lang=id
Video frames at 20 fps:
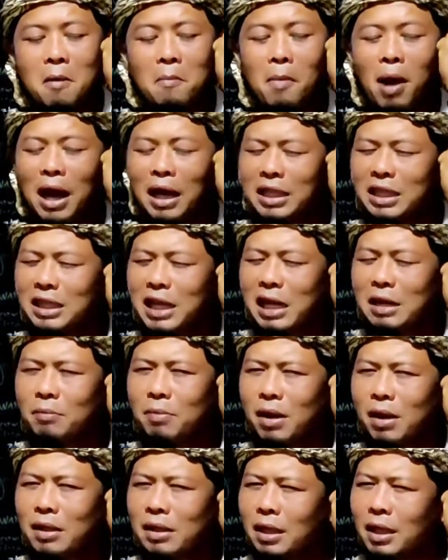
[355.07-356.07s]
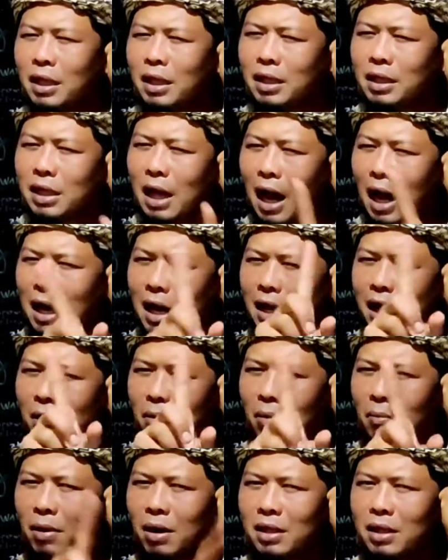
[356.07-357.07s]
Maka tidak dibersihin, tidak ada
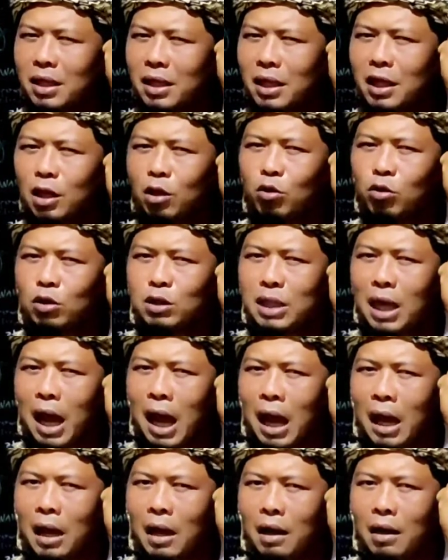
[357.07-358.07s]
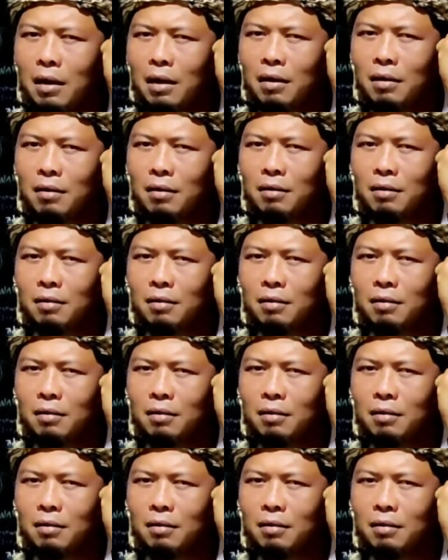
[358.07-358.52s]
yang membersihin di hutan.